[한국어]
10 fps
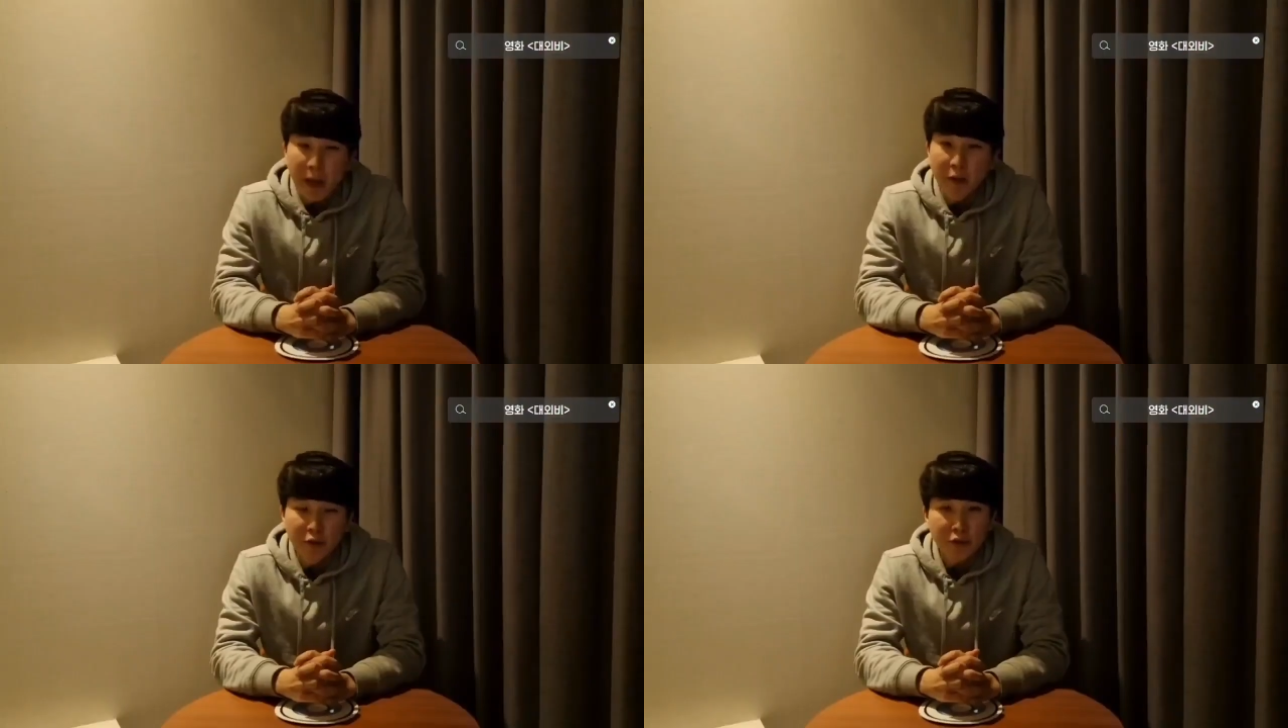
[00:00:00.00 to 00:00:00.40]

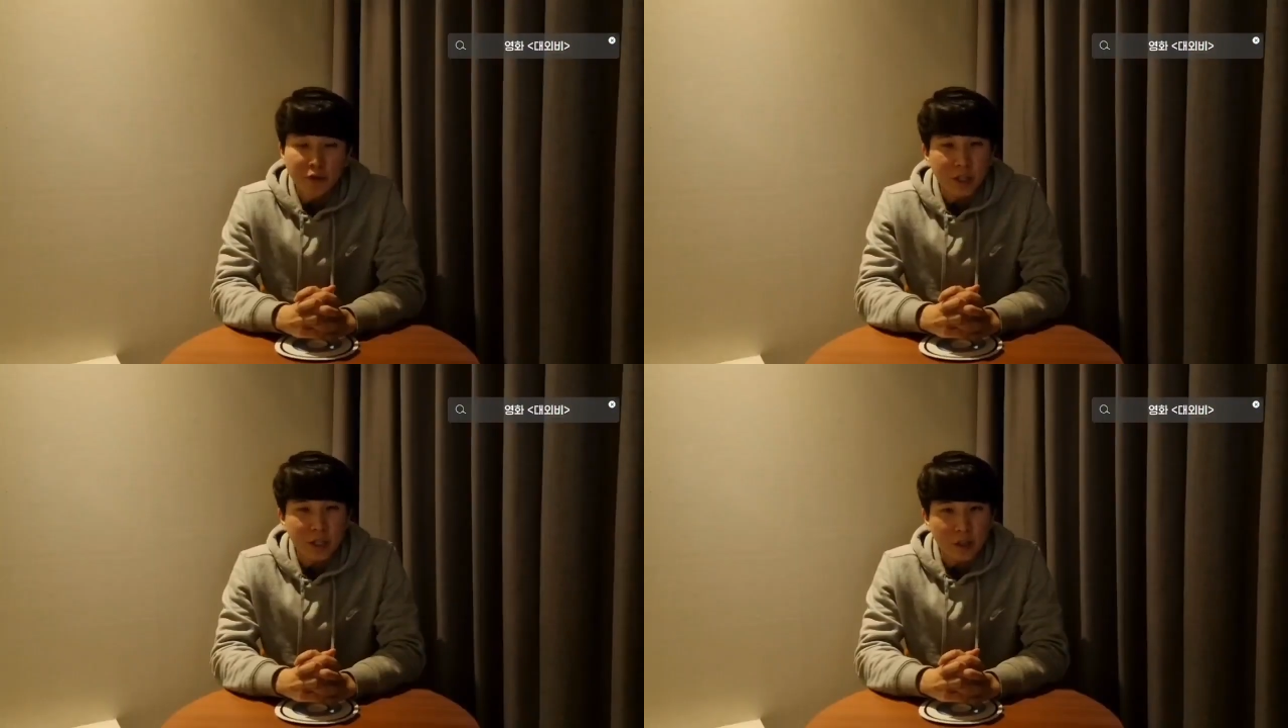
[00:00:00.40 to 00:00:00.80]

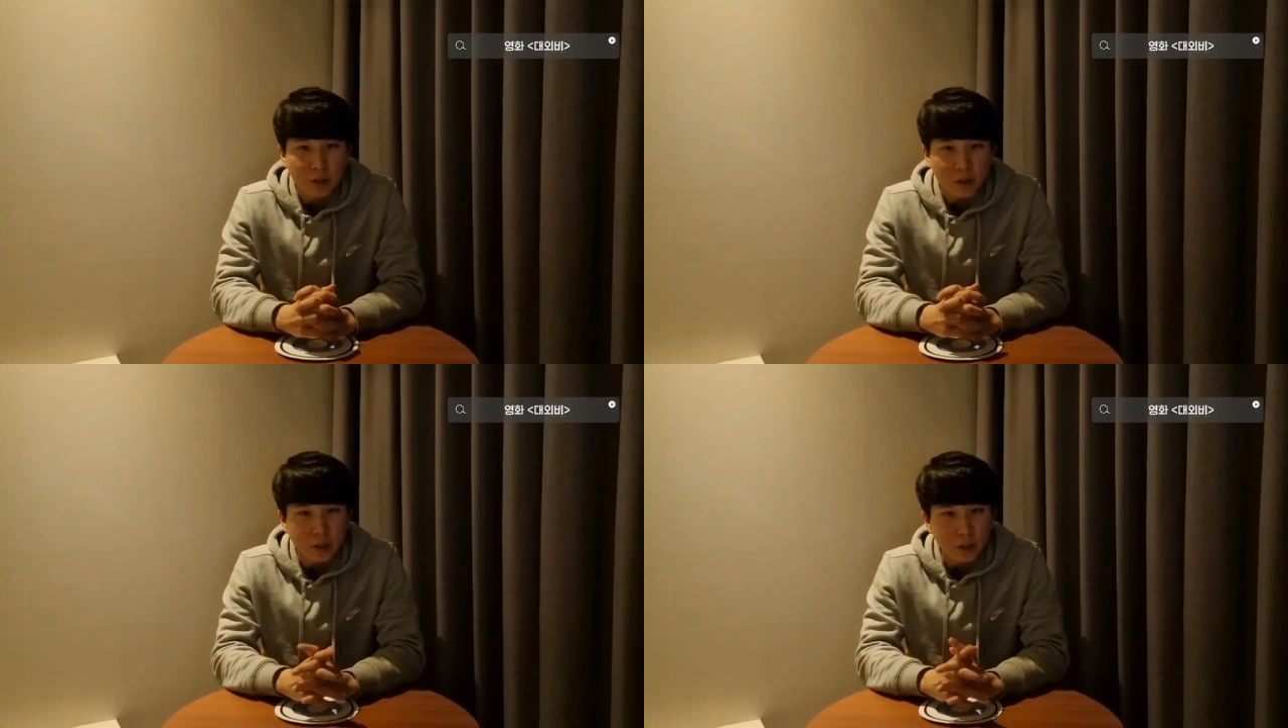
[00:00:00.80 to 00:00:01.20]
배우들의
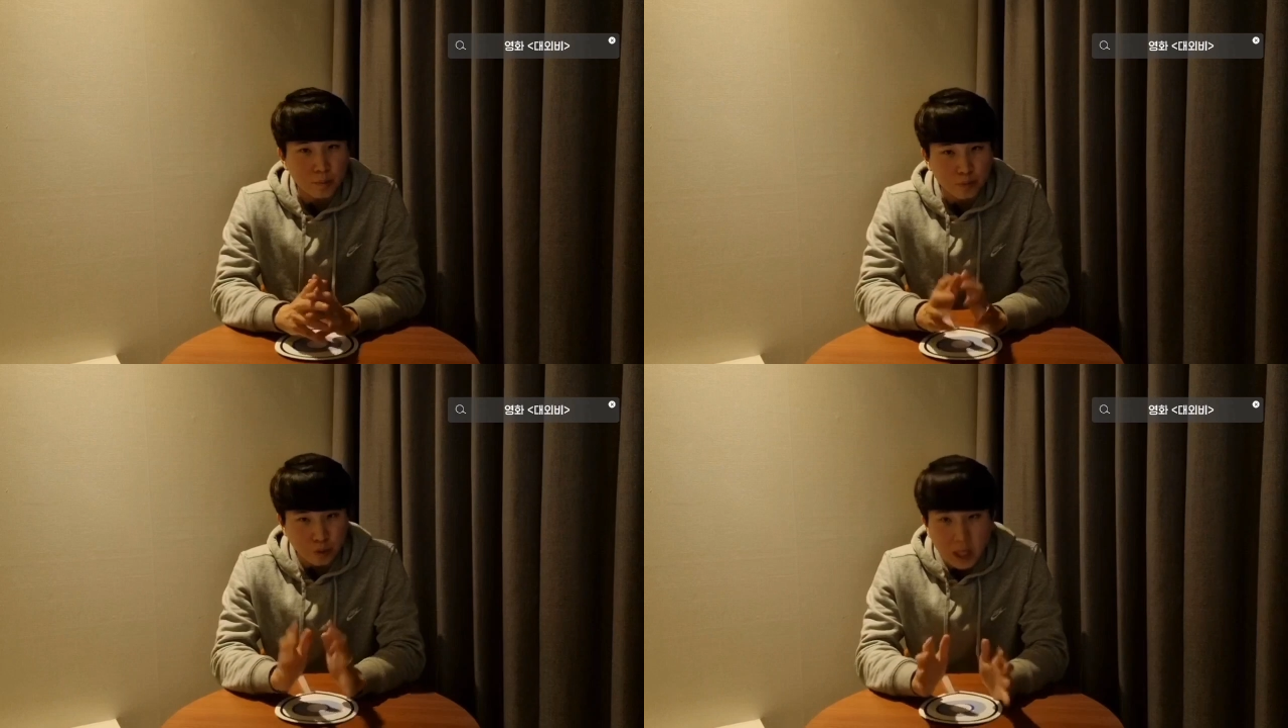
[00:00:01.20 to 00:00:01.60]

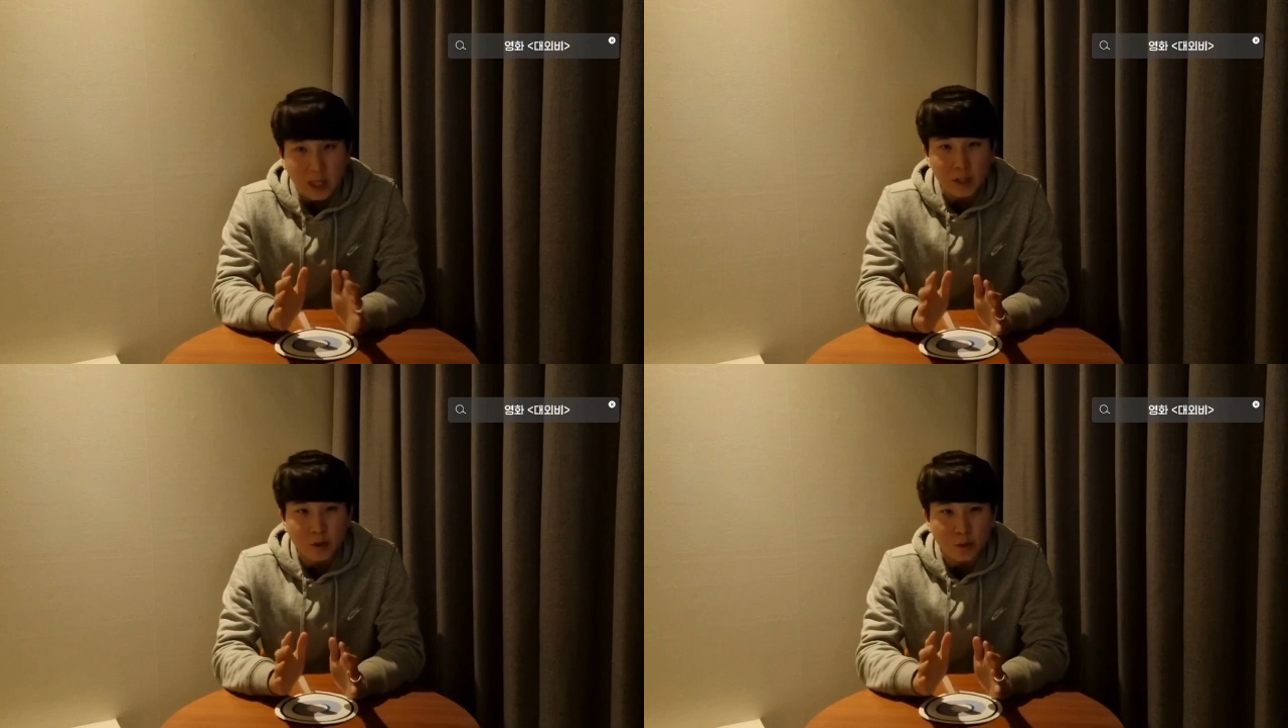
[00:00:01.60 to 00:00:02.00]
여련이
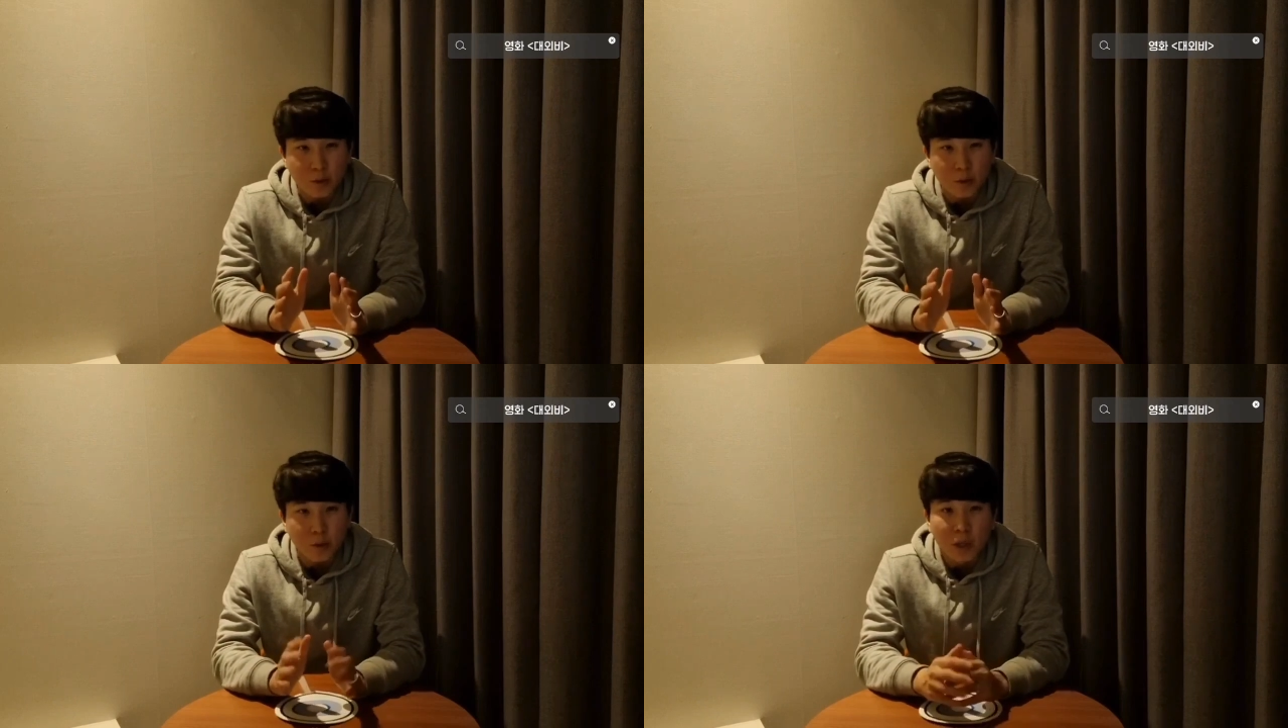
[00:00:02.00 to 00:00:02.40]
무색할
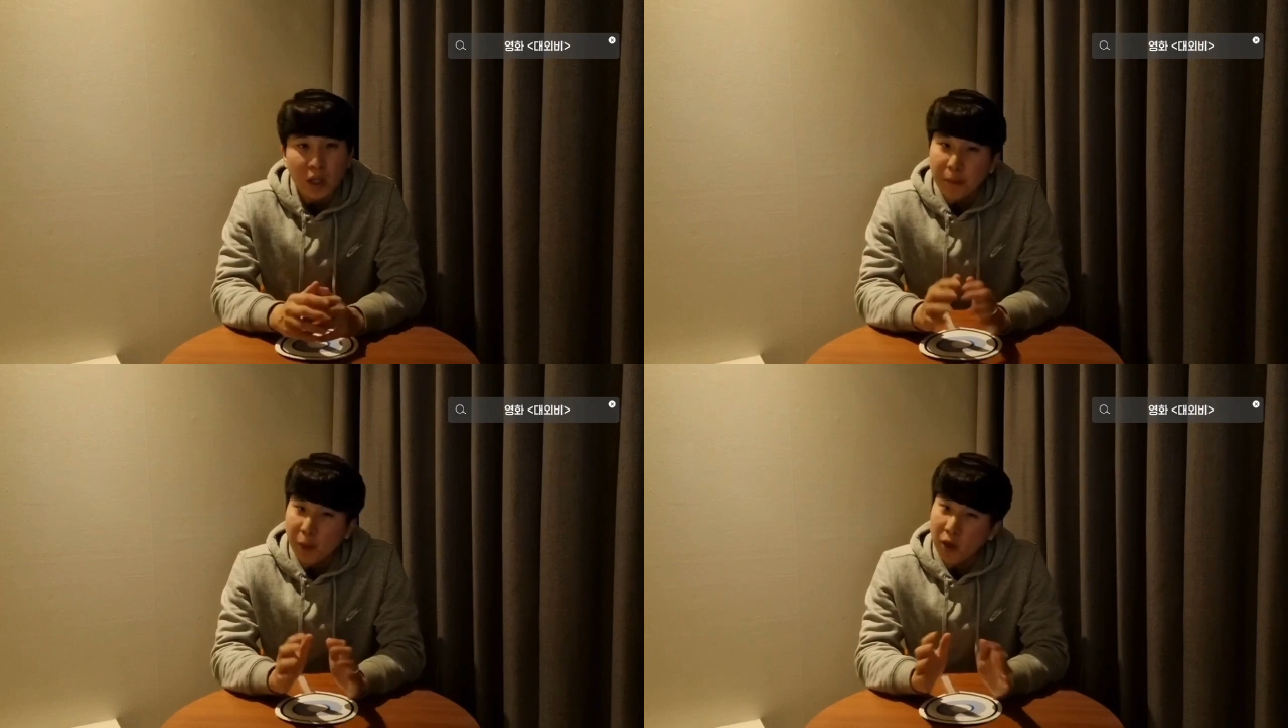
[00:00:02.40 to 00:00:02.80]
정도로
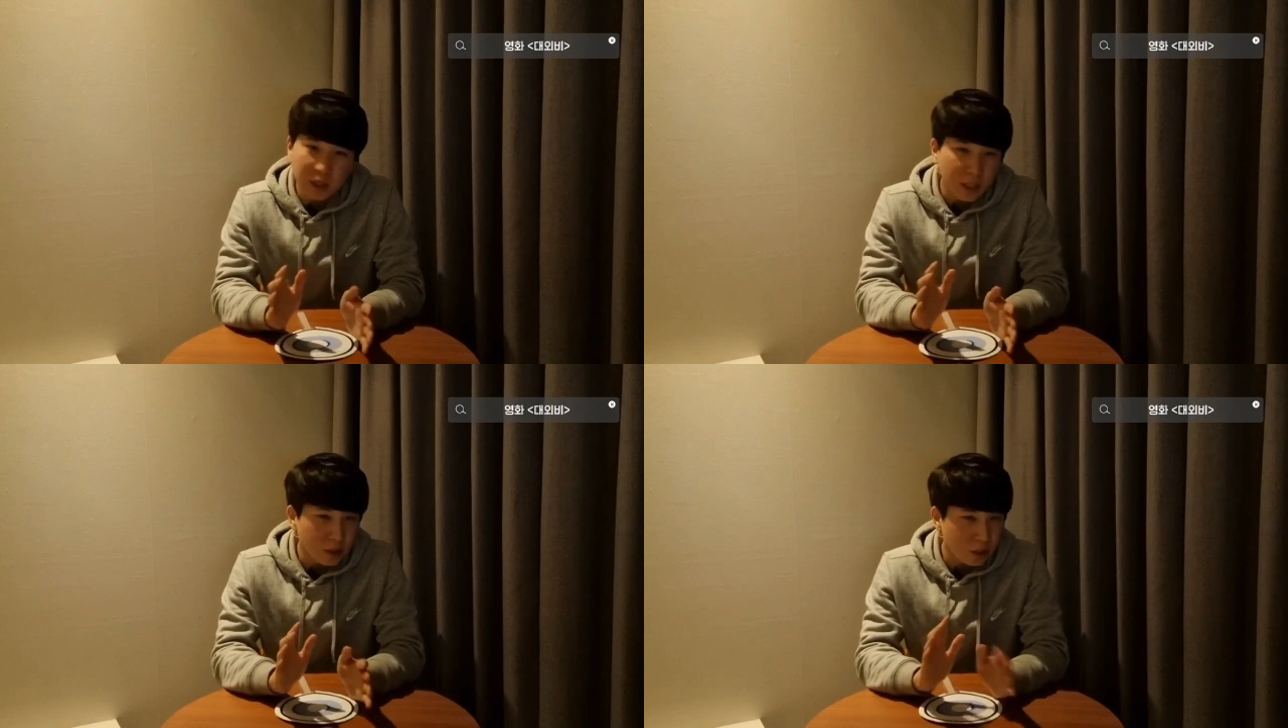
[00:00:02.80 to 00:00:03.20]

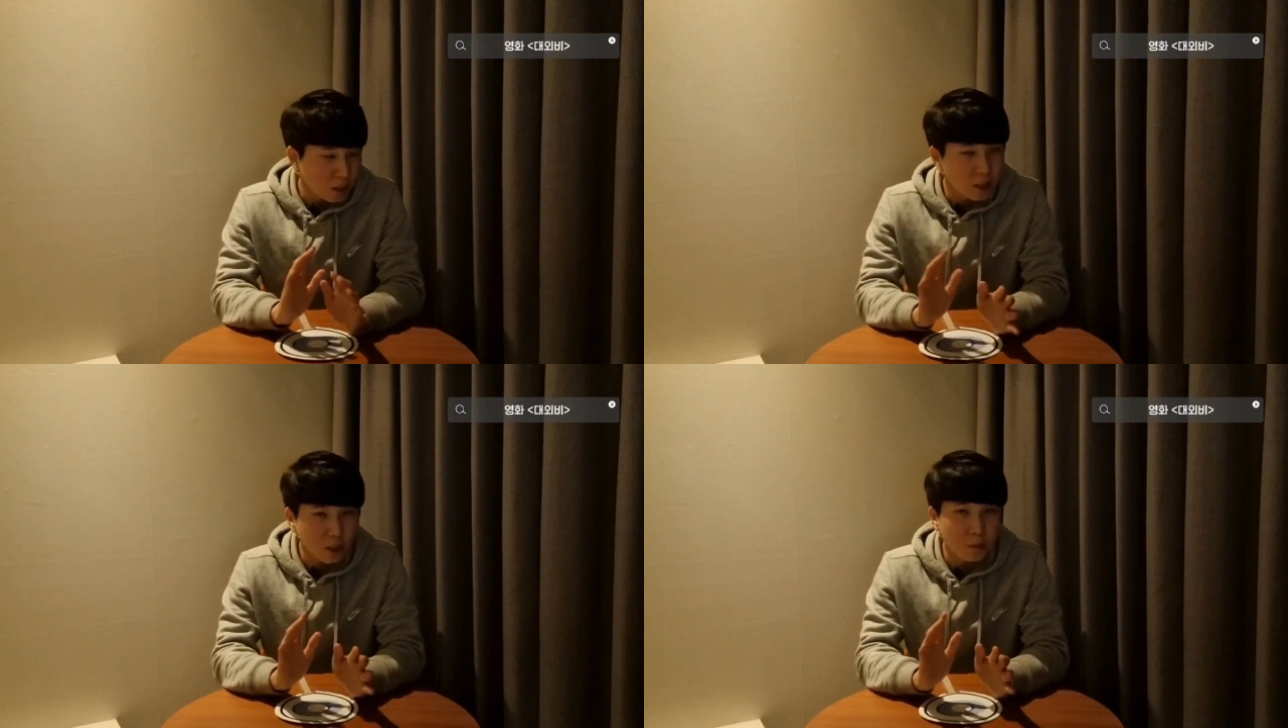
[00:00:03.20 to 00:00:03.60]
별다른
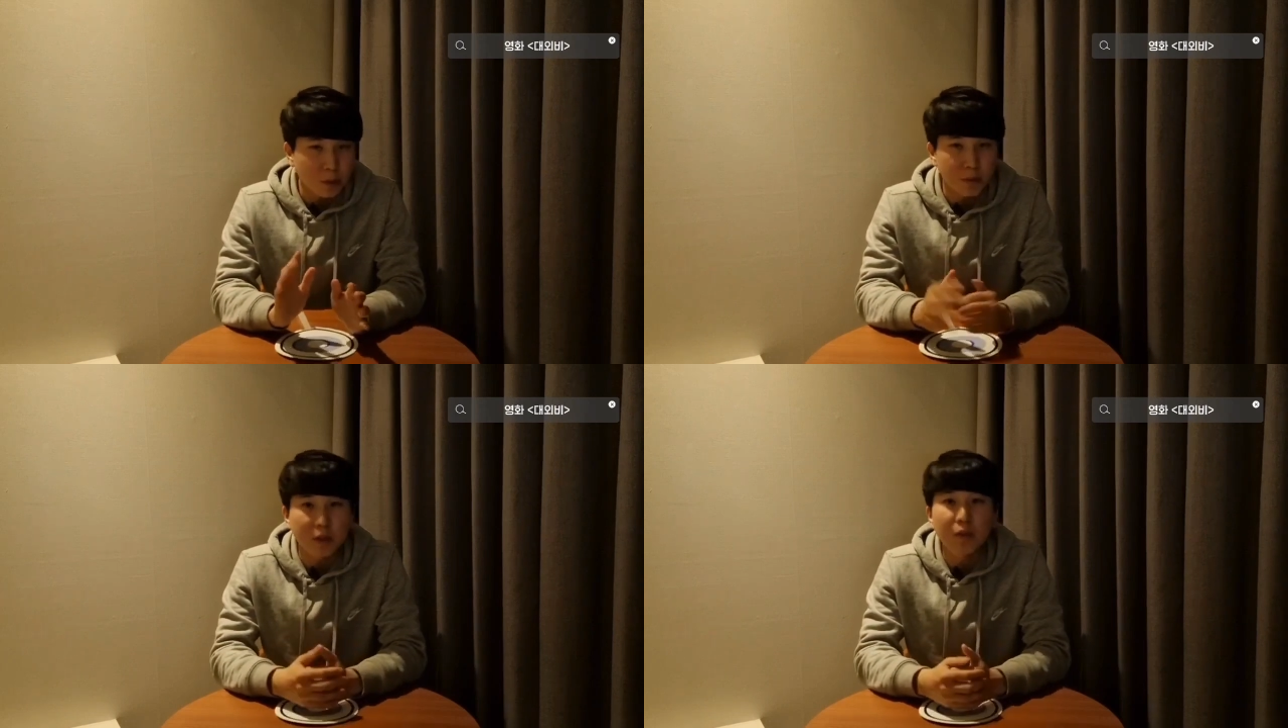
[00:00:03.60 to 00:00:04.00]
특이점이
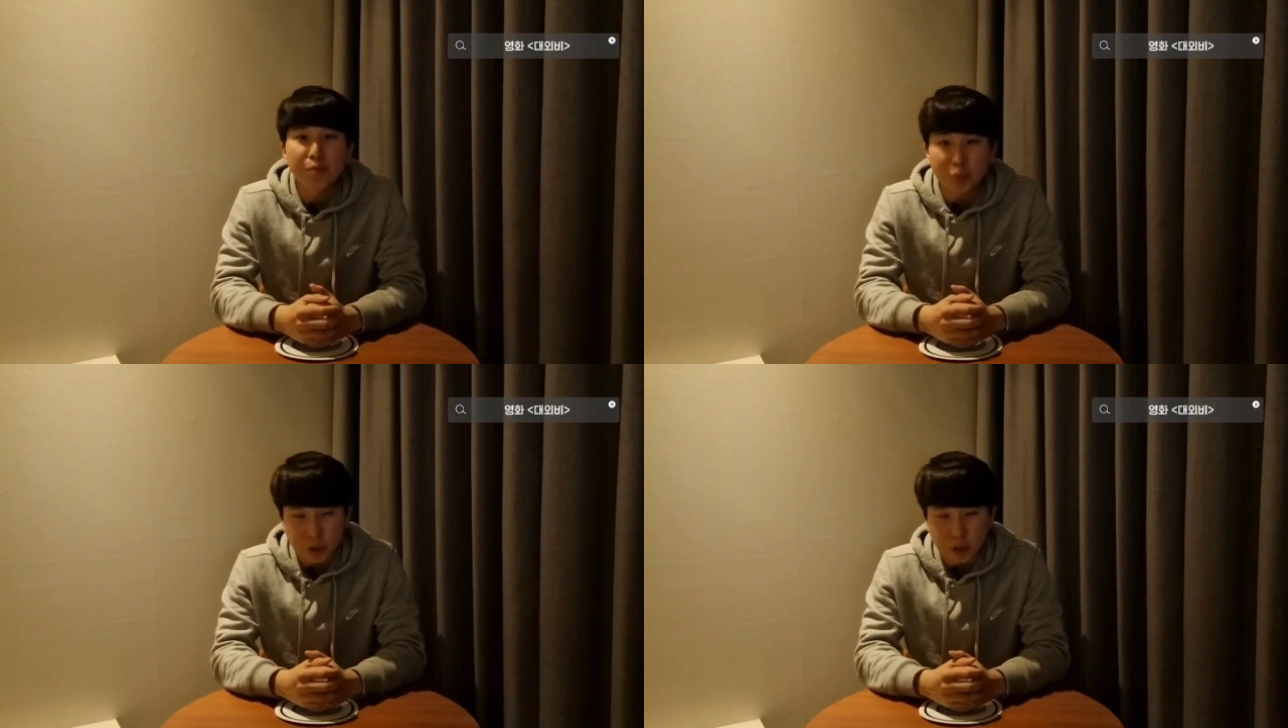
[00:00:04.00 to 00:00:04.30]
없어서